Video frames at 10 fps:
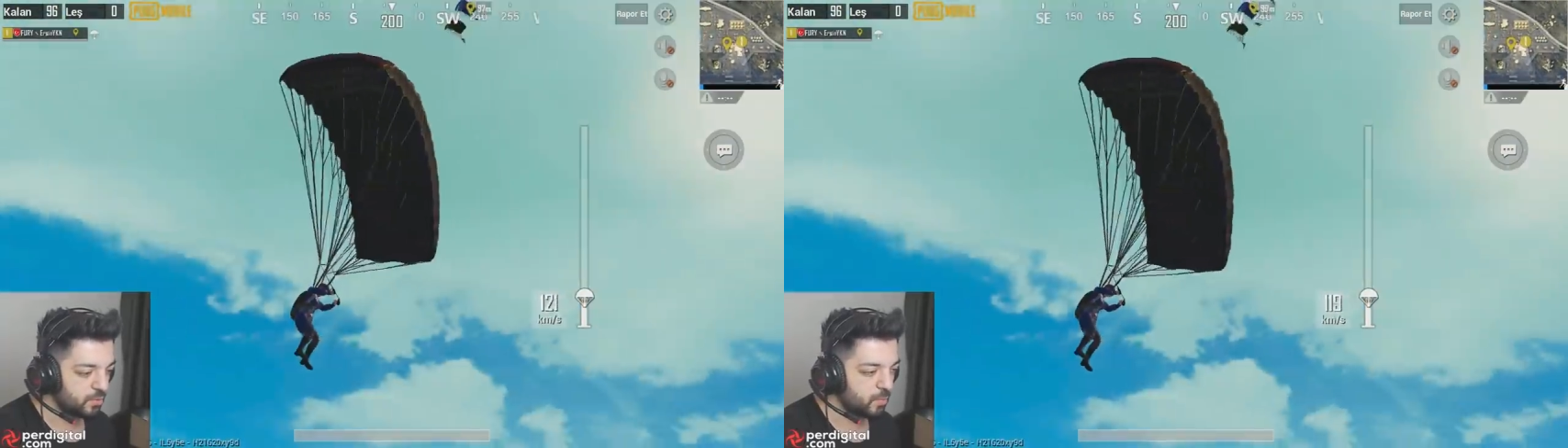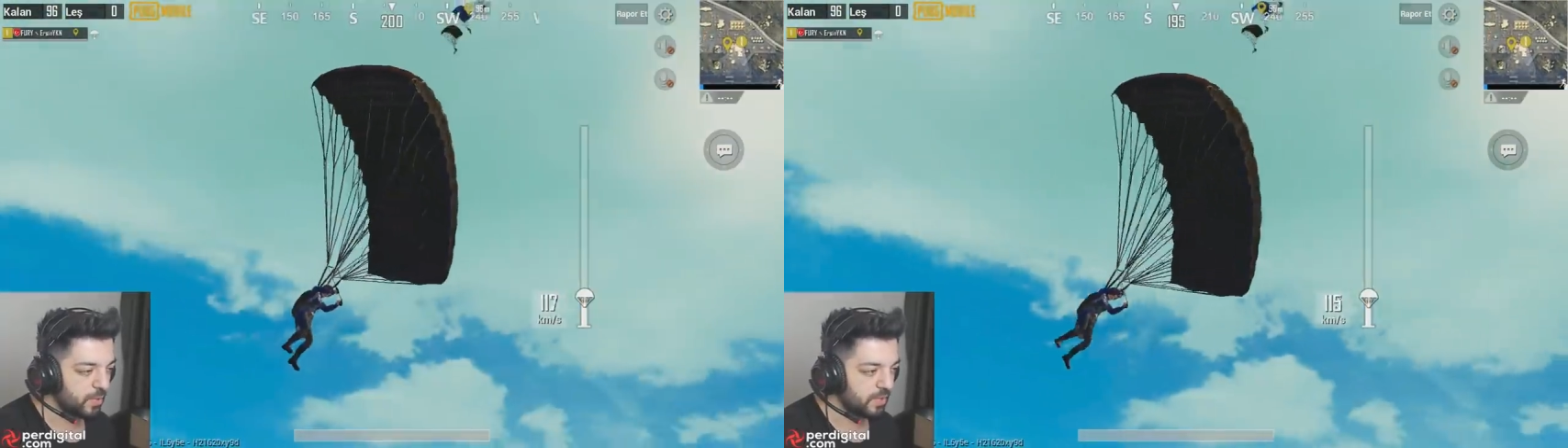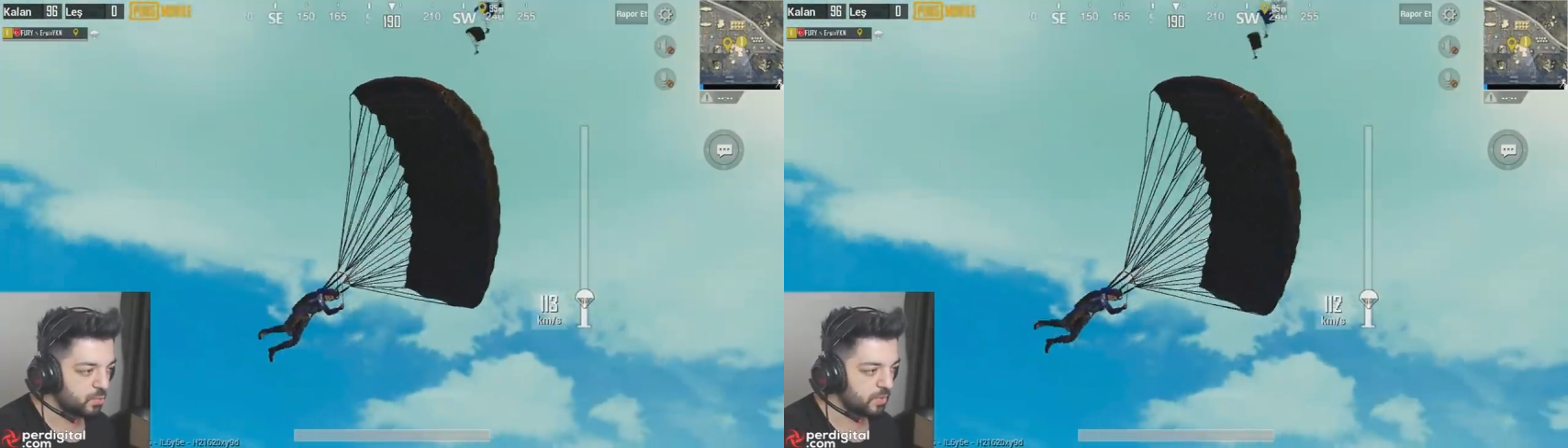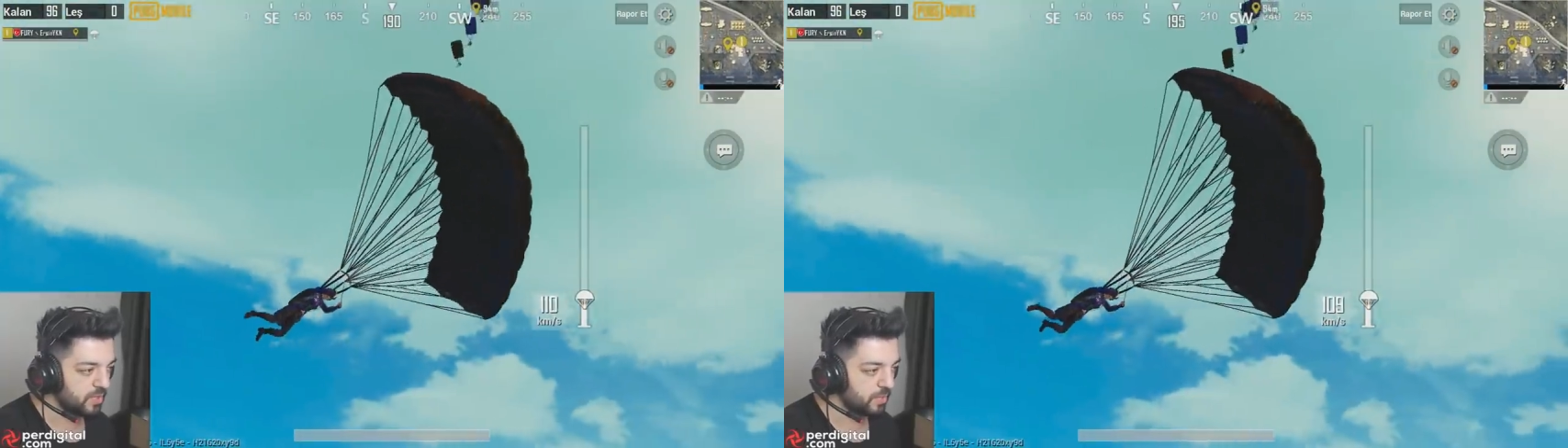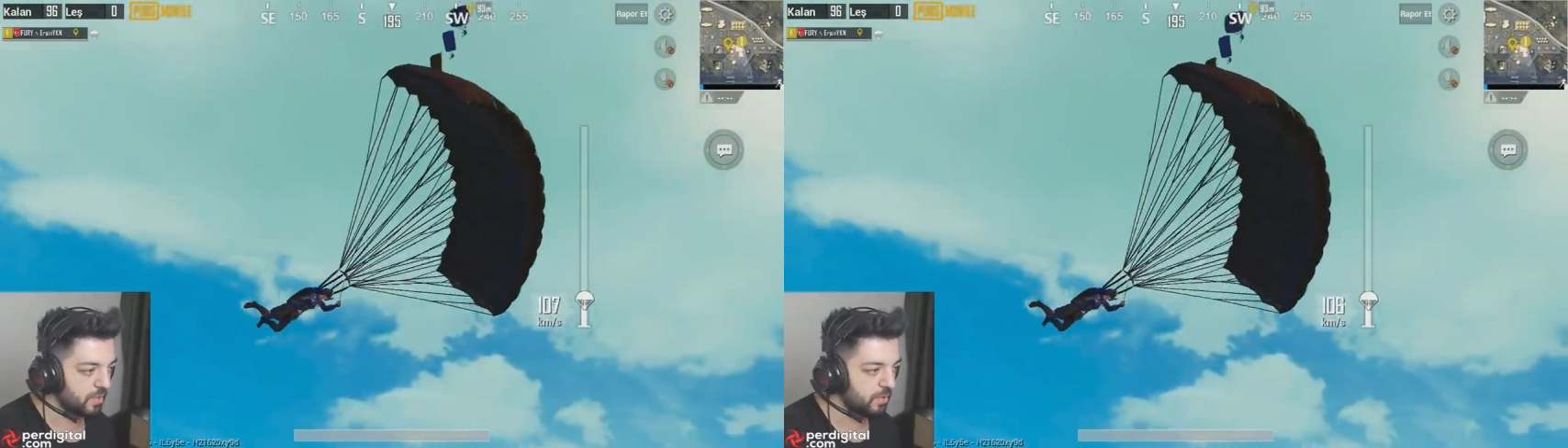çünkü buraya da çok
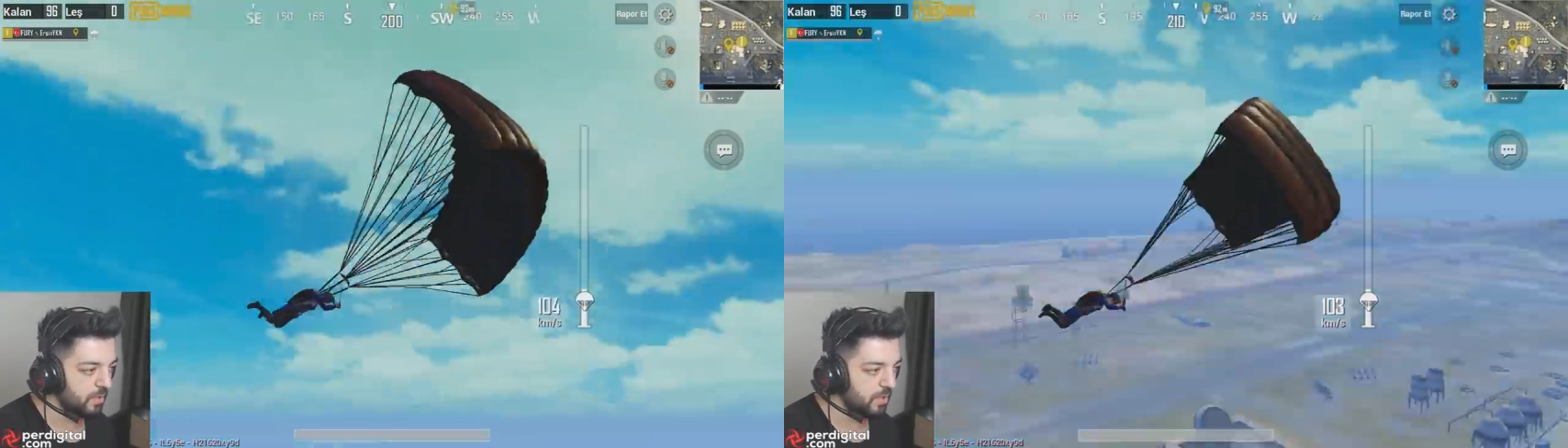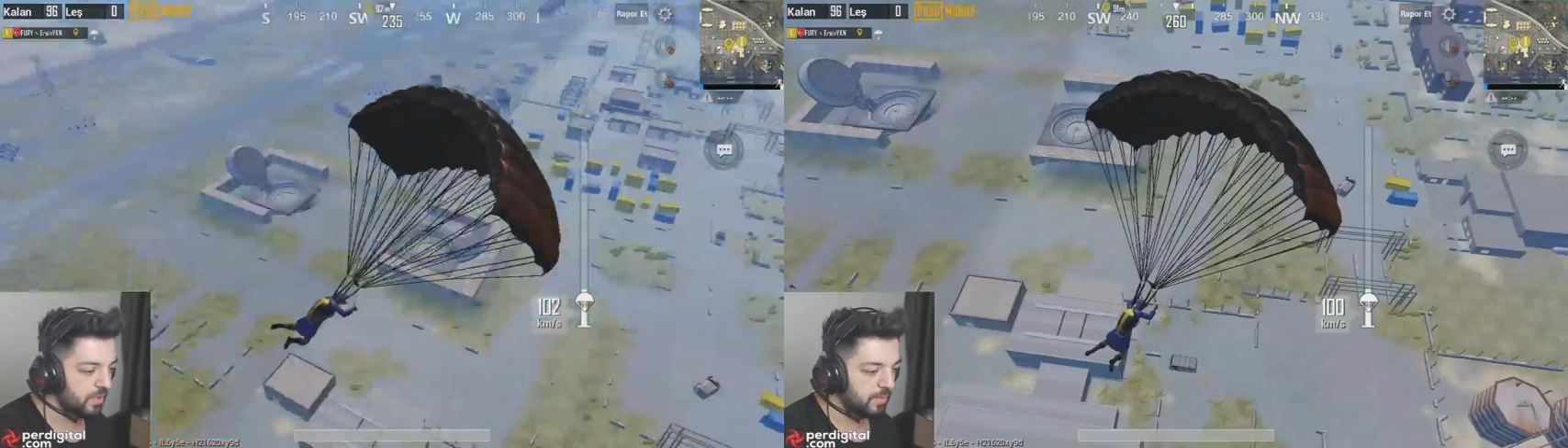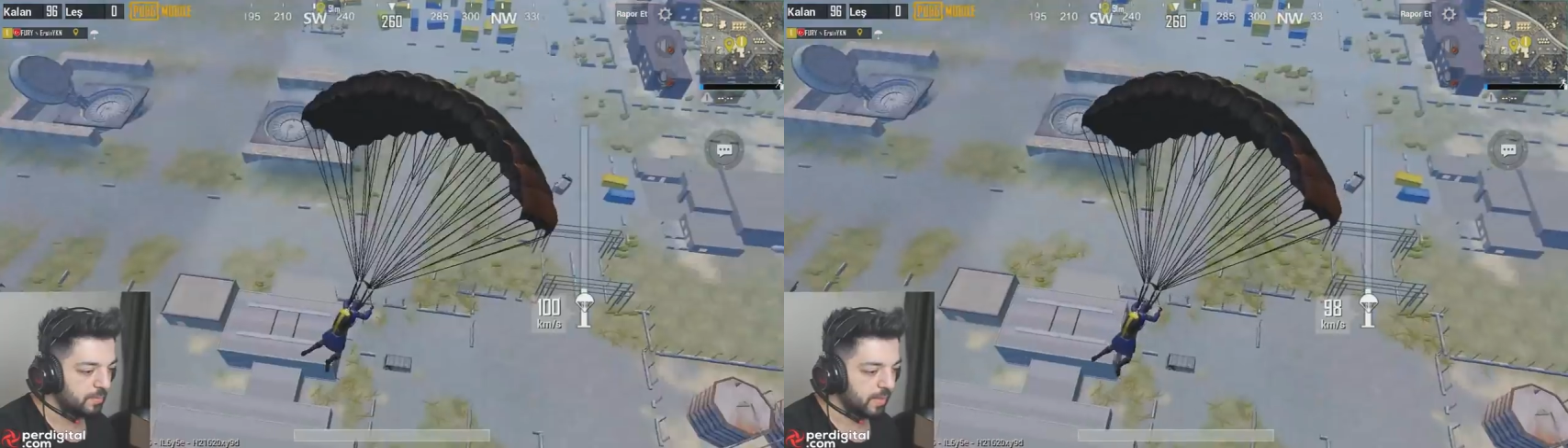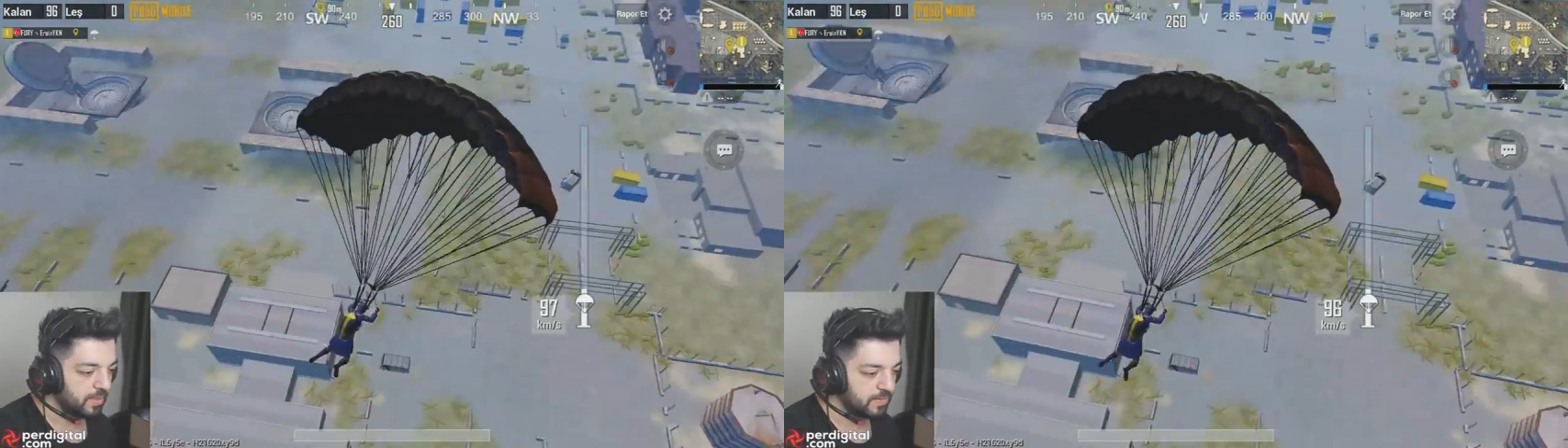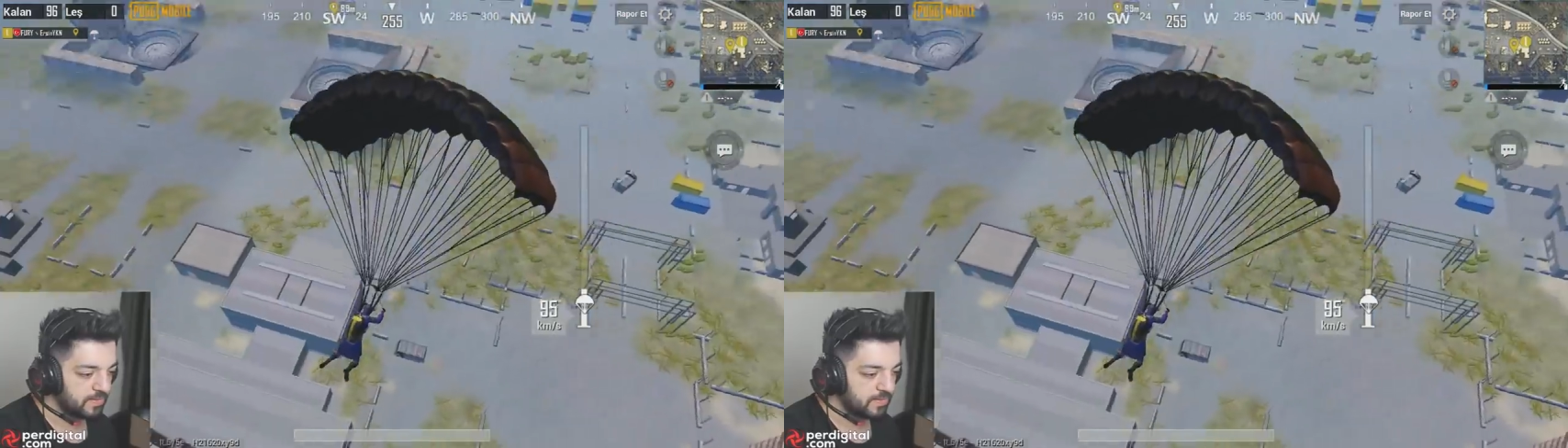adam geliyor Bak